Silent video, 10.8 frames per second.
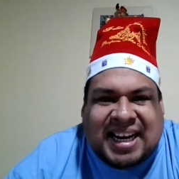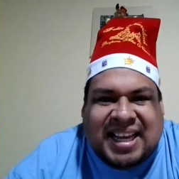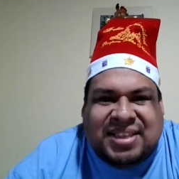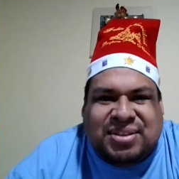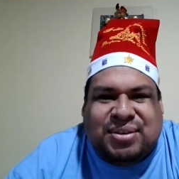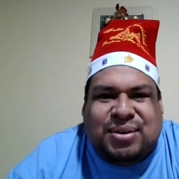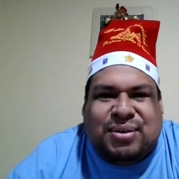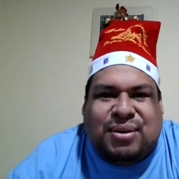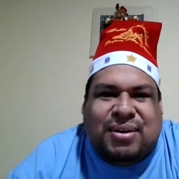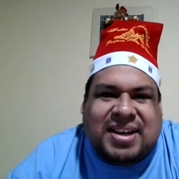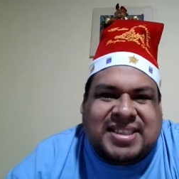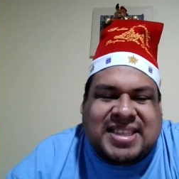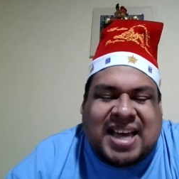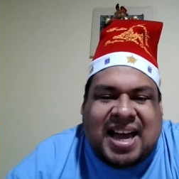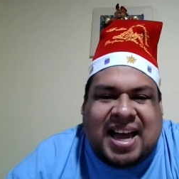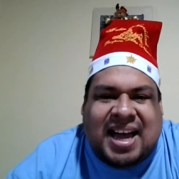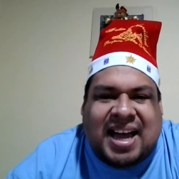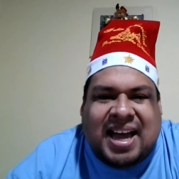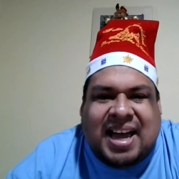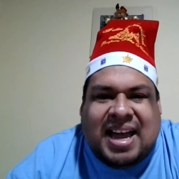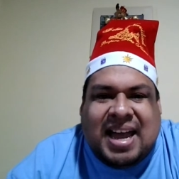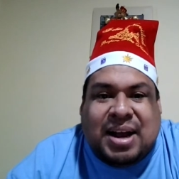reto, con esta
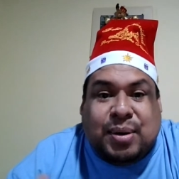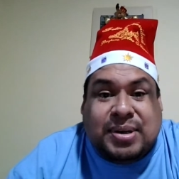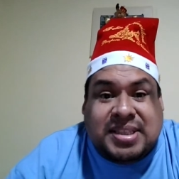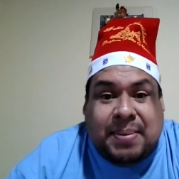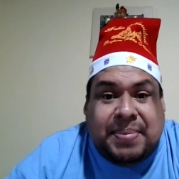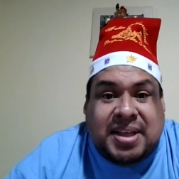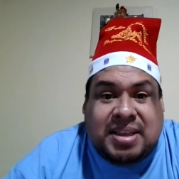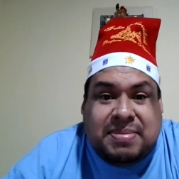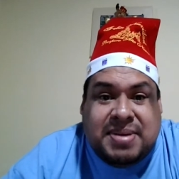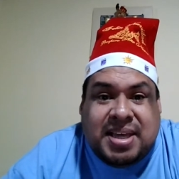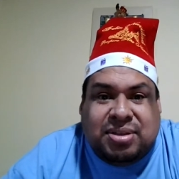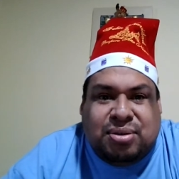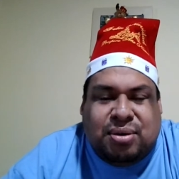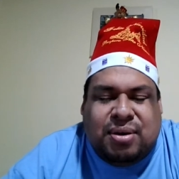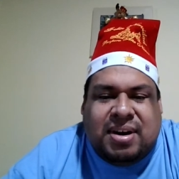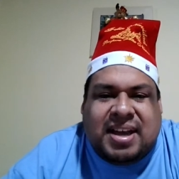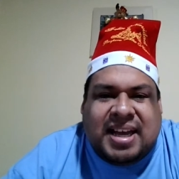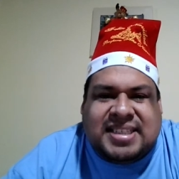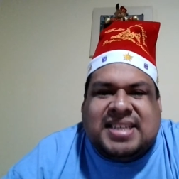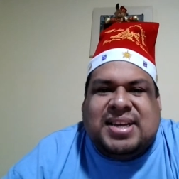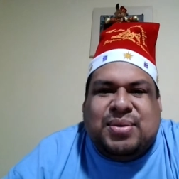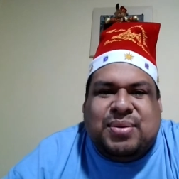con este emprendimiento que es
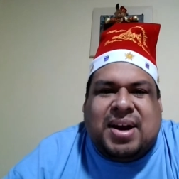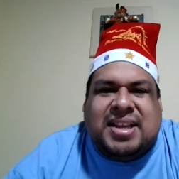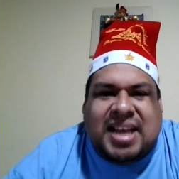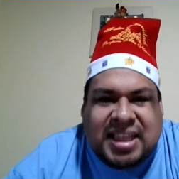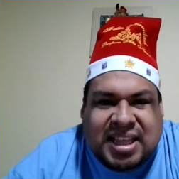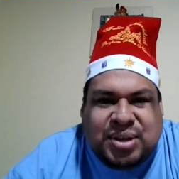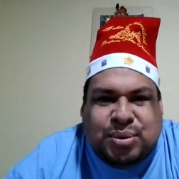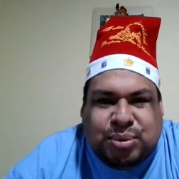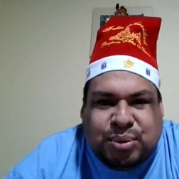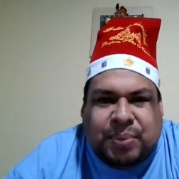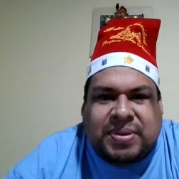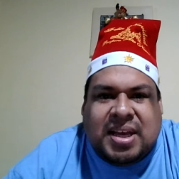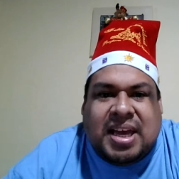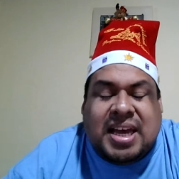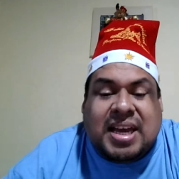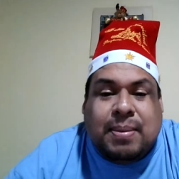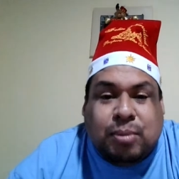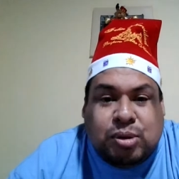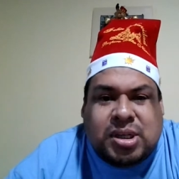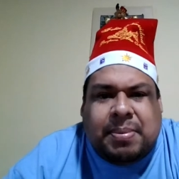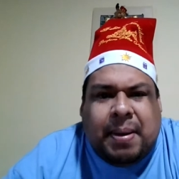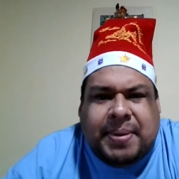hacer un canal de YouTube y que
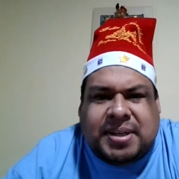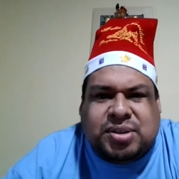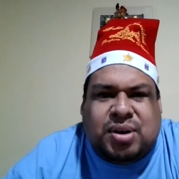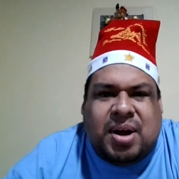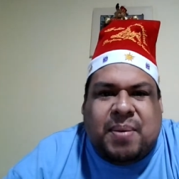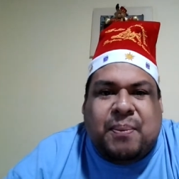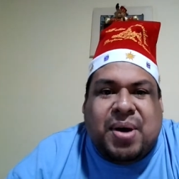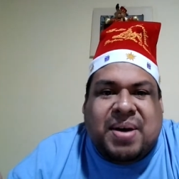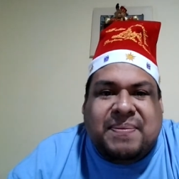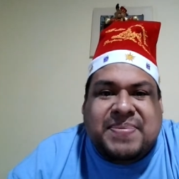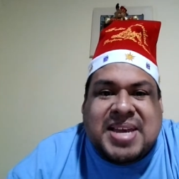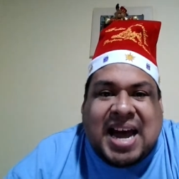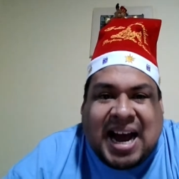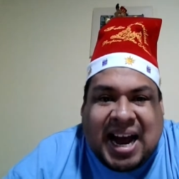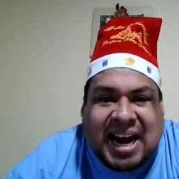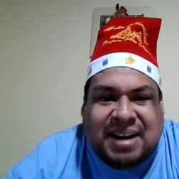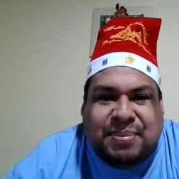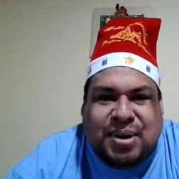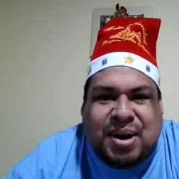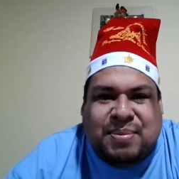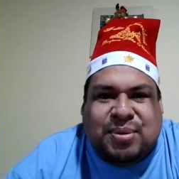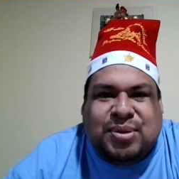muchas más personas puedan viajar por
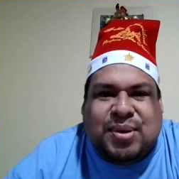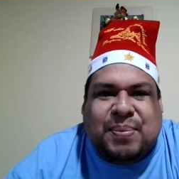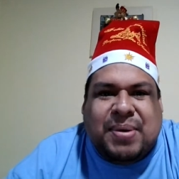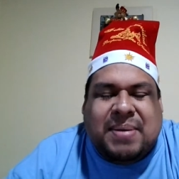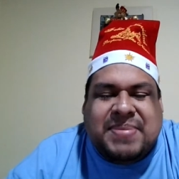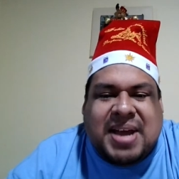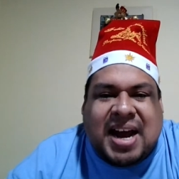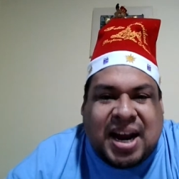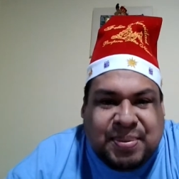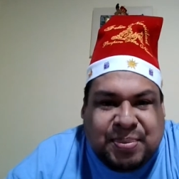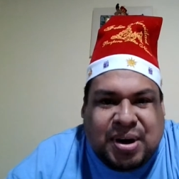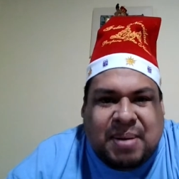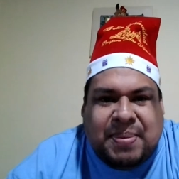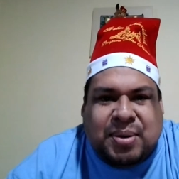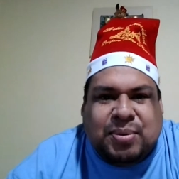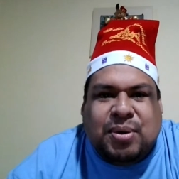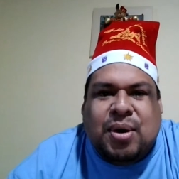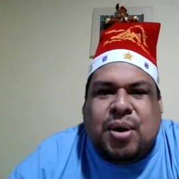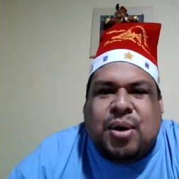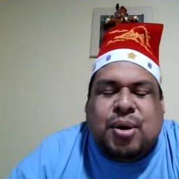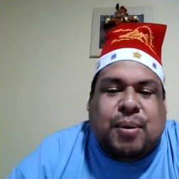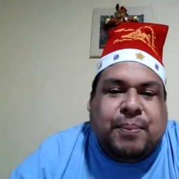el mundo, puedan viajar por el Perú
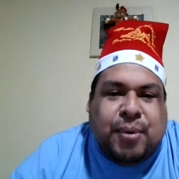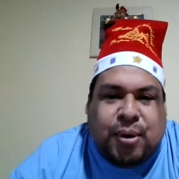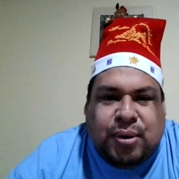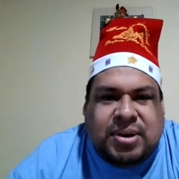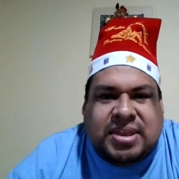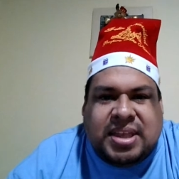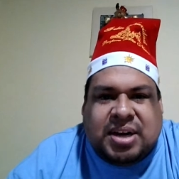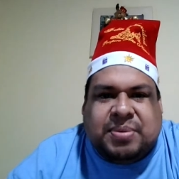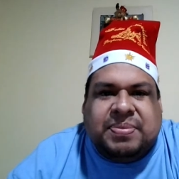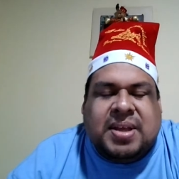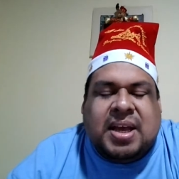con poco dinero.